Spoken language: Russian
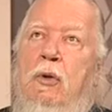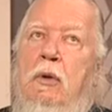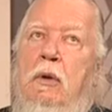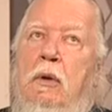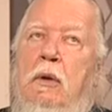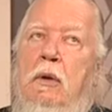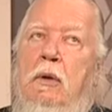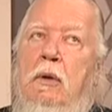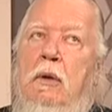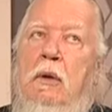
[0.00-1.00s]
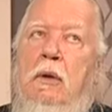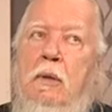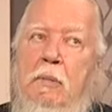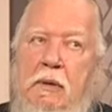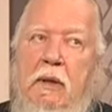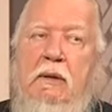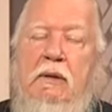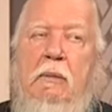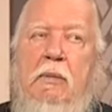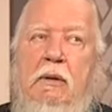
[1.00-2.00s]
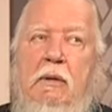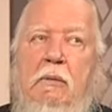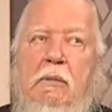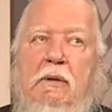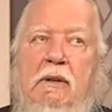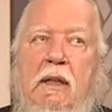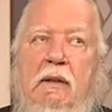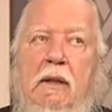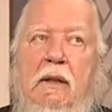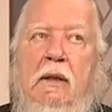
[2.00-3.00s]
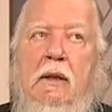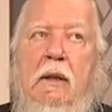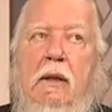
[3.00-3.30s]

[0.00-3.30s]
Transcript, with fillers: что я пытался об этом сказать,